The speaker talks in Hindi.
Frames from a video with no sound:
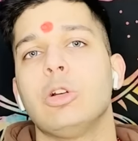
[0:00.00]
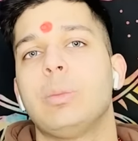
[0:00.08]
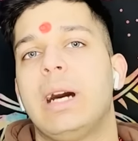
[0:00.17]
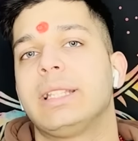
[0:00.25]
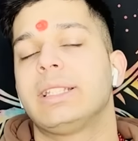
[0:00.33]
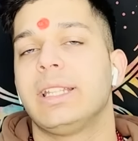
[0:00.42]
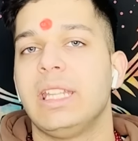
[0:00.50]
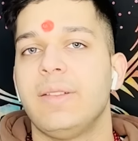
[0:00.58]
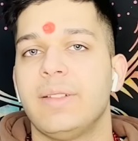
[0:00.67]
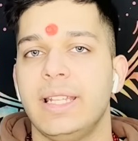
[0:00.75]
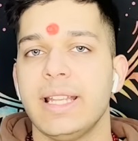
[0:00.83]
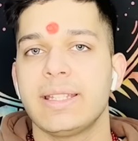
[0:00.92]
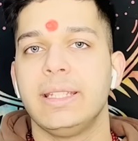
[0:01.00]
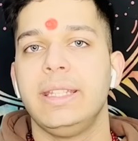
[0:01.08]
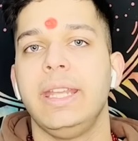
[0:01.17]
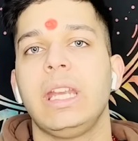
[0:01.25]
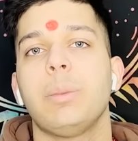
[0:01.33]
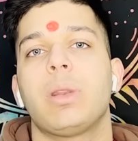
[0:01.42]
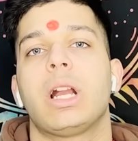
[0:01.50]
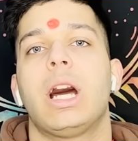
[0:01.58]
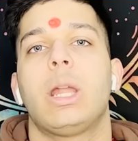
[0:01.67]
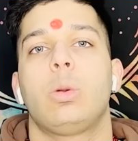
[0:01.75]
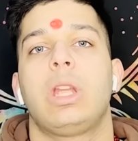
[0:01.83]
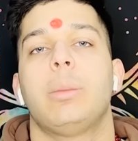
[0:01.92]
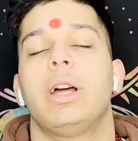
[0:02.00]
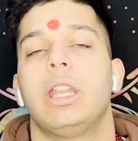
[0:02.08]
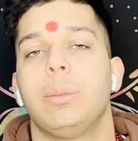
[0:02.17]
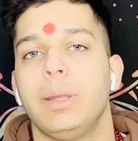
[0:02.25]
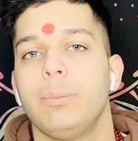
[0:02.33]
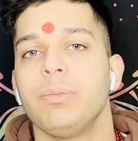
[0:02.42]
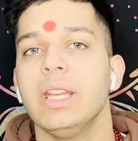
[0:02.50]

बात करने वाले सिद्धि के प्रकारों के बारे में